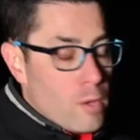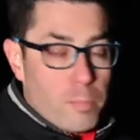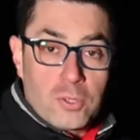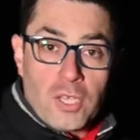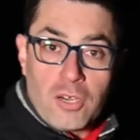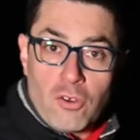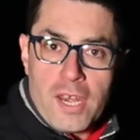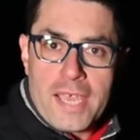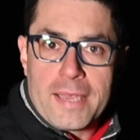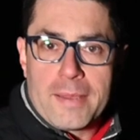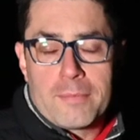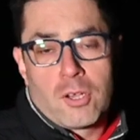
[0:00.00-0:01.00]
poter
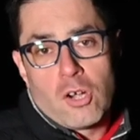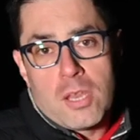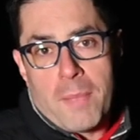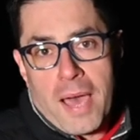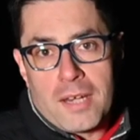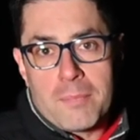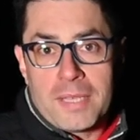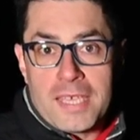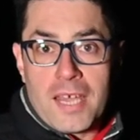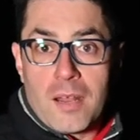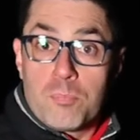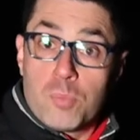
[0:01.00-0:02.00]
collimare in
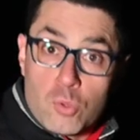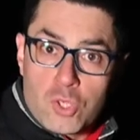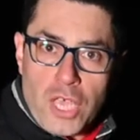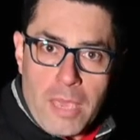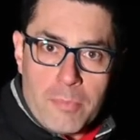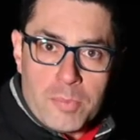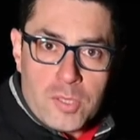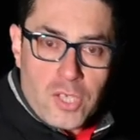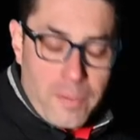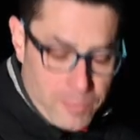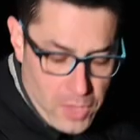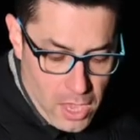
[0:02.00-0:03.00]
maniera più semplice.